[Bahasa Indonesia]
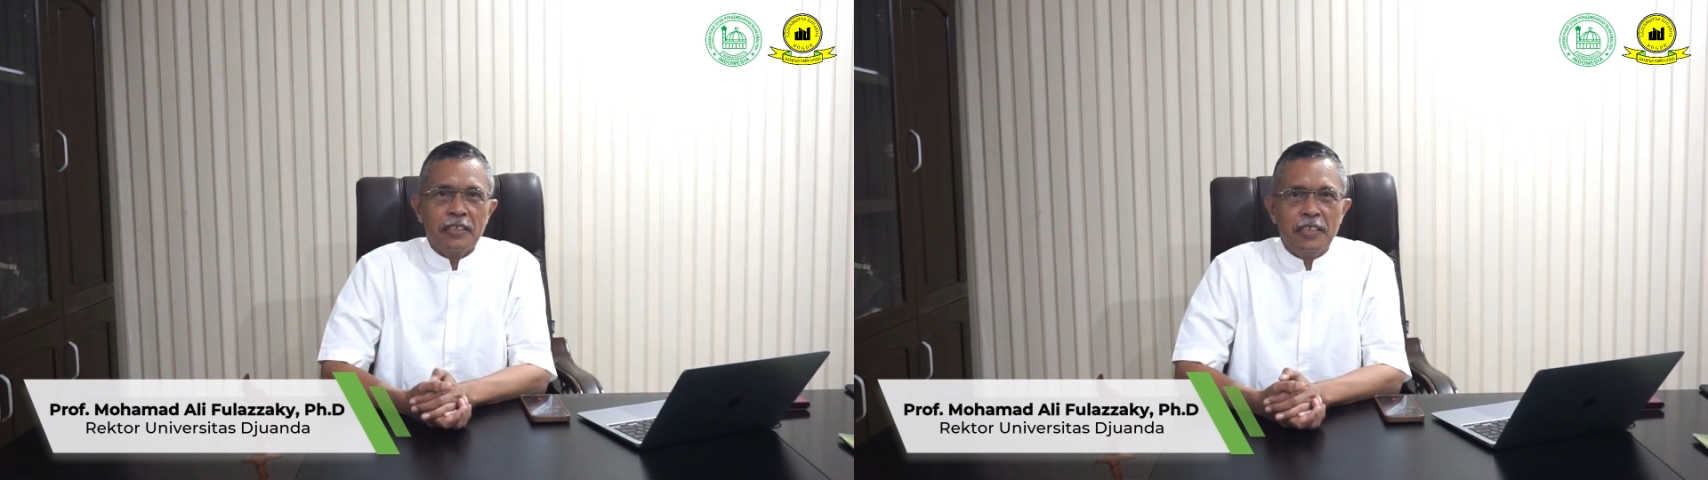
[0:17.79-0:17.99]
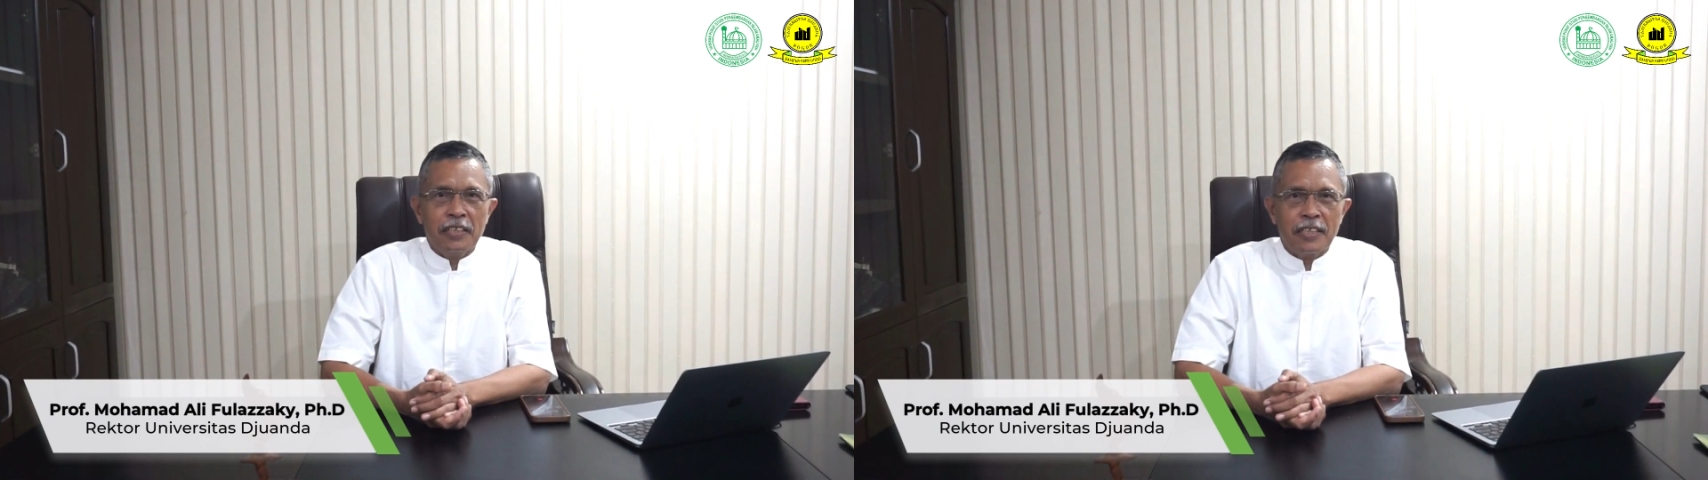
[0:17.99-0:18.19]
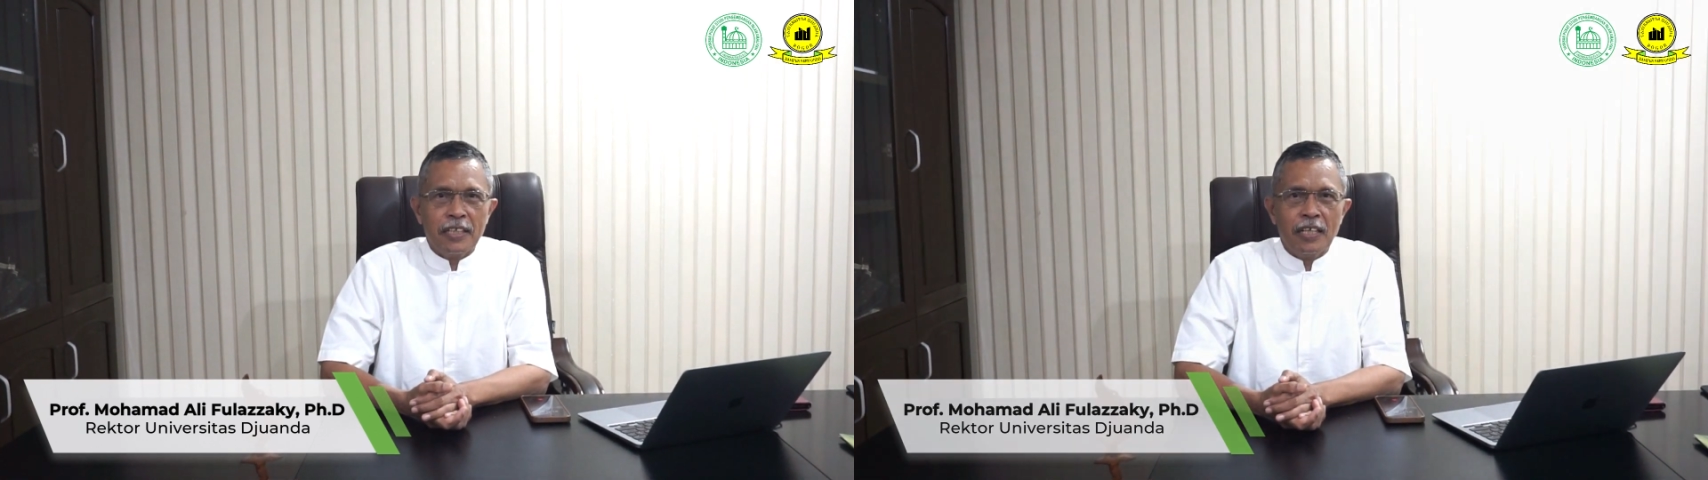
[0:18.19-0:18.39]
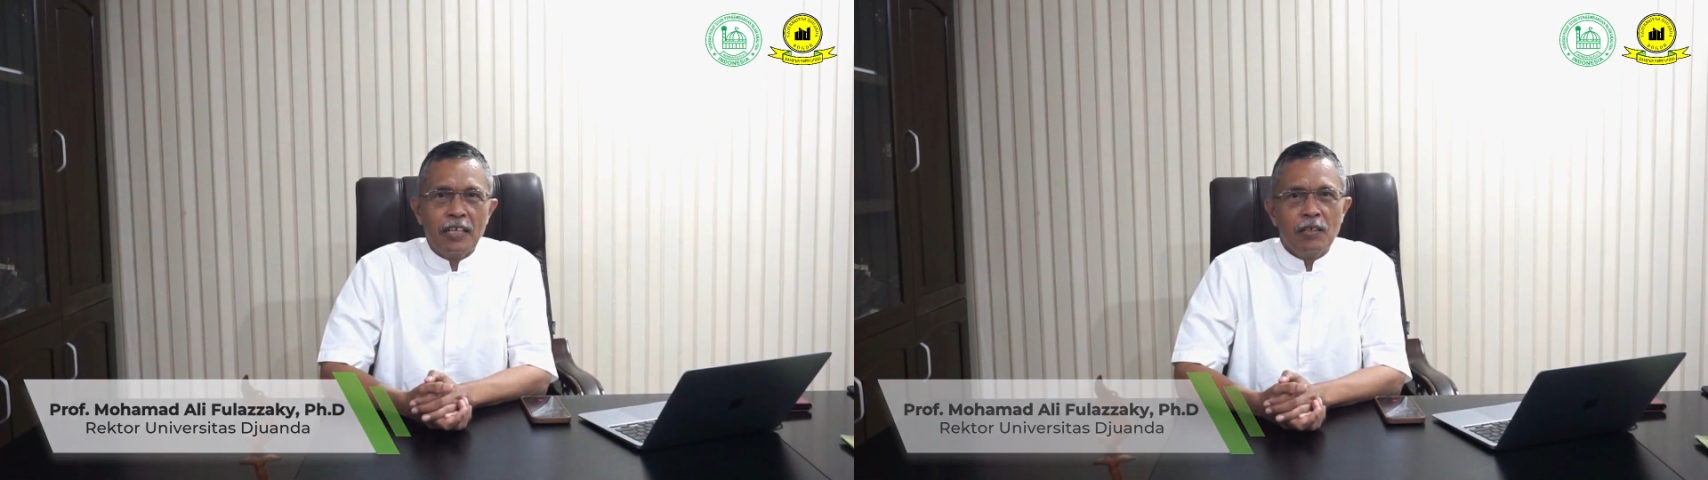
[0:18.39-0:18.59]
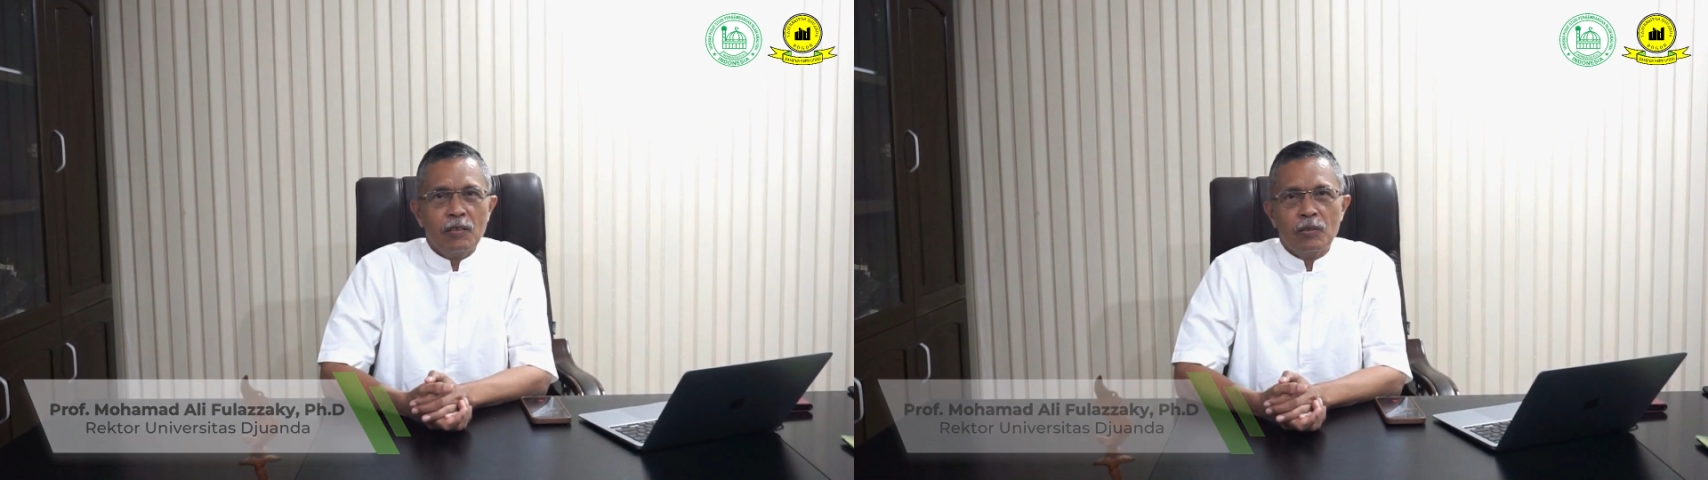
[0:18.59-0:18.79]

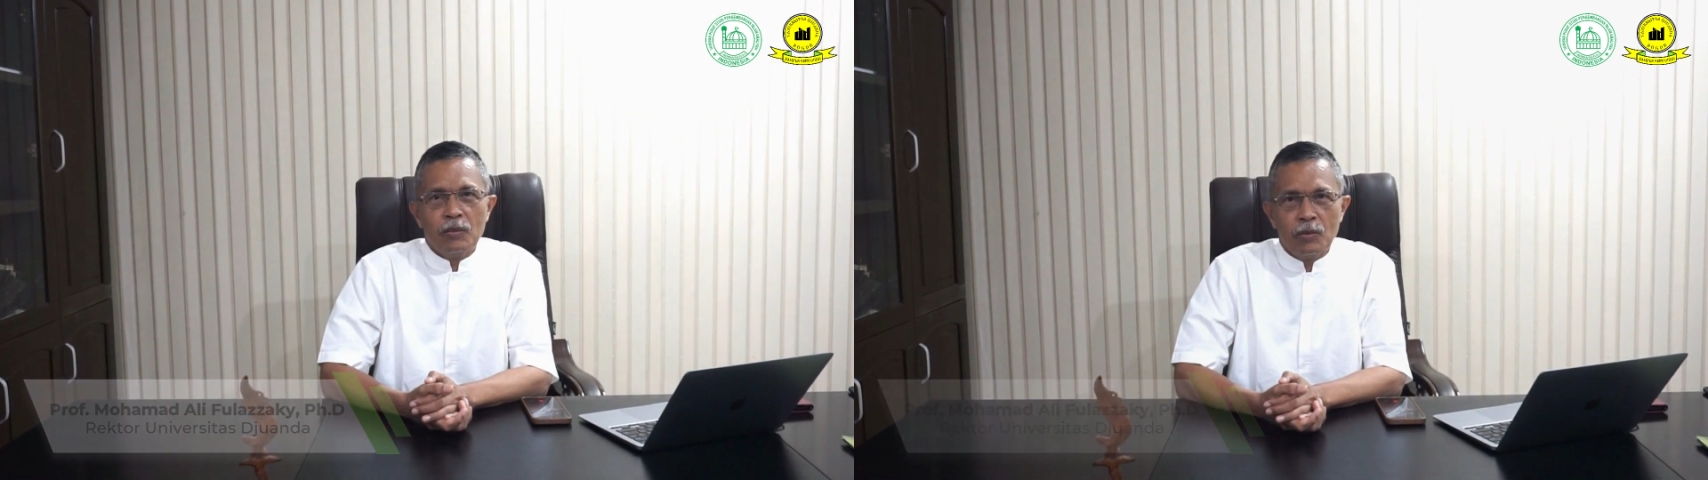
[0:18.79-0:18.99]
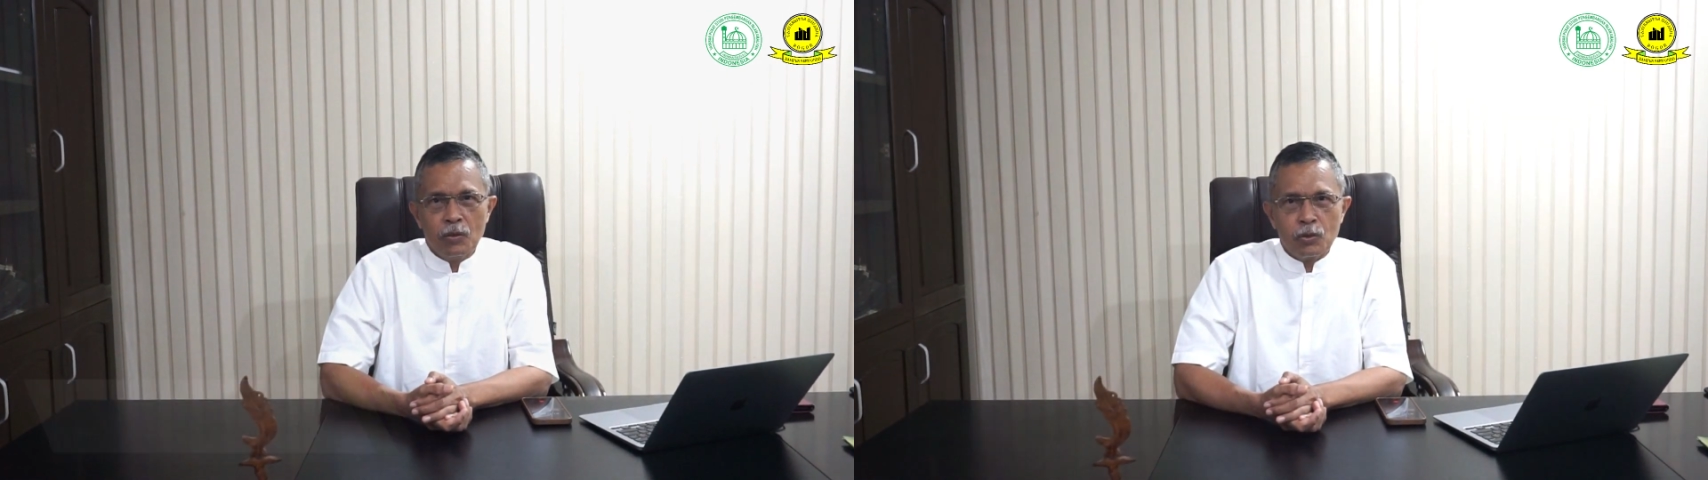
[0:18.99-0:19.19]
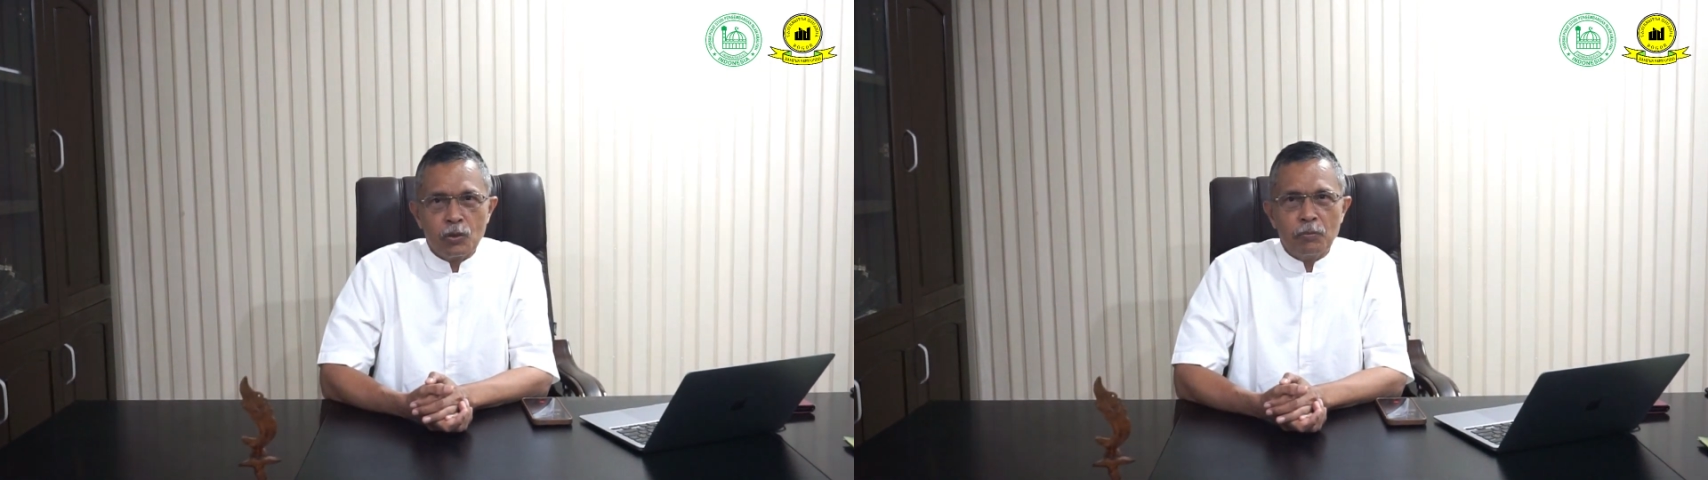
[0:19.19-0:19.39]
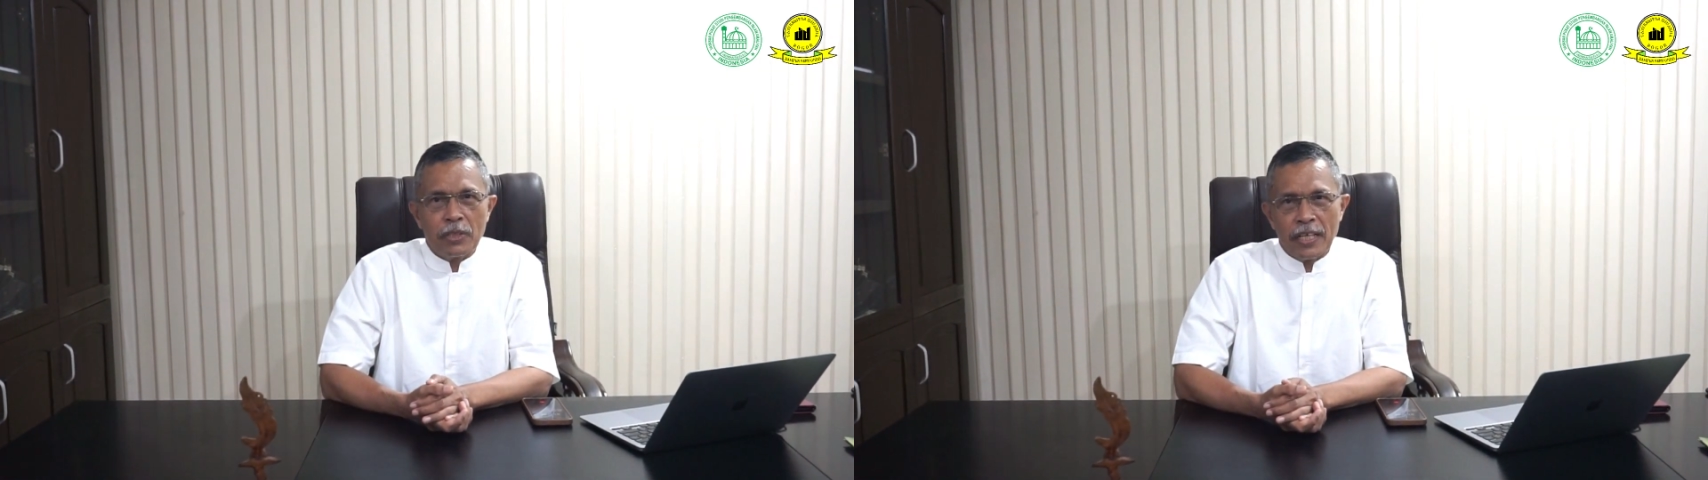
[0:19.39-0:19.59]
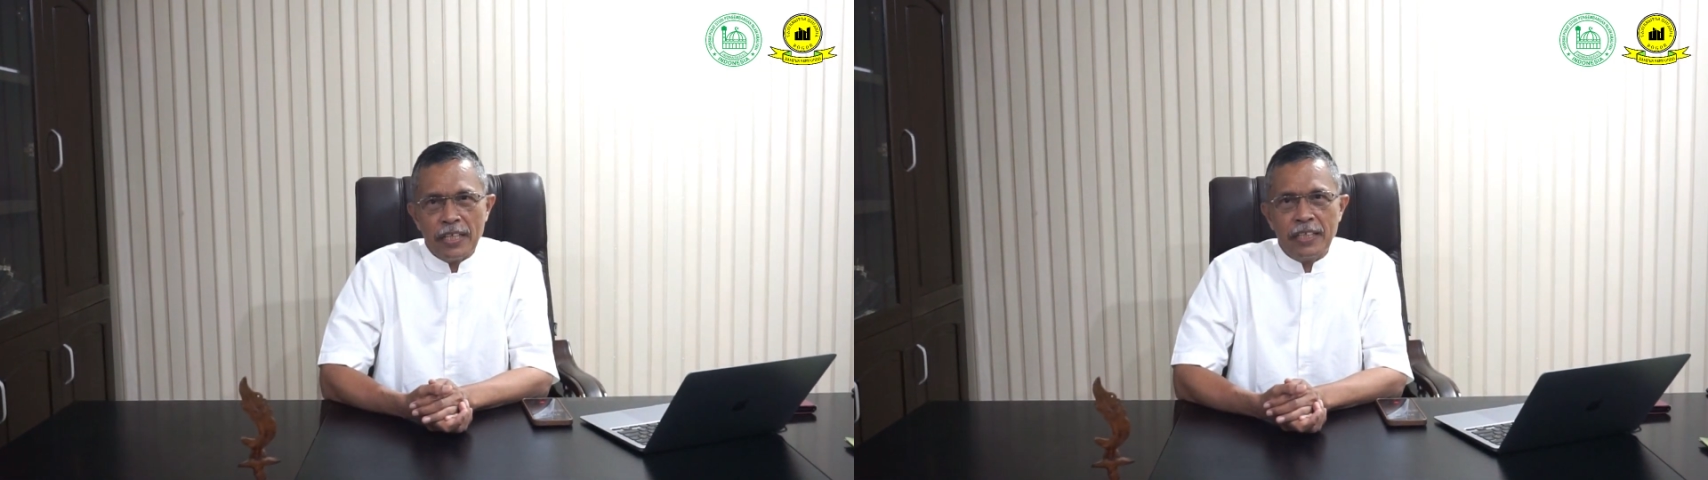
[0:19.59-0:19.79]
kita untuk
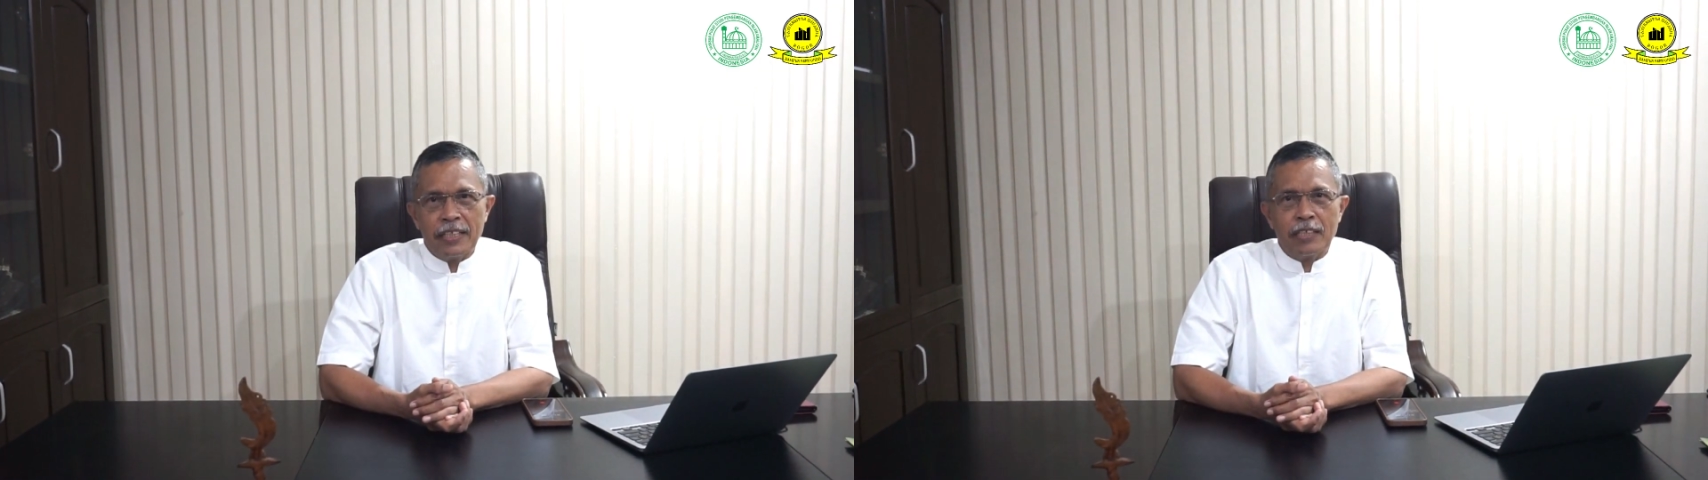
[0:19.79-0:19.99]
meraih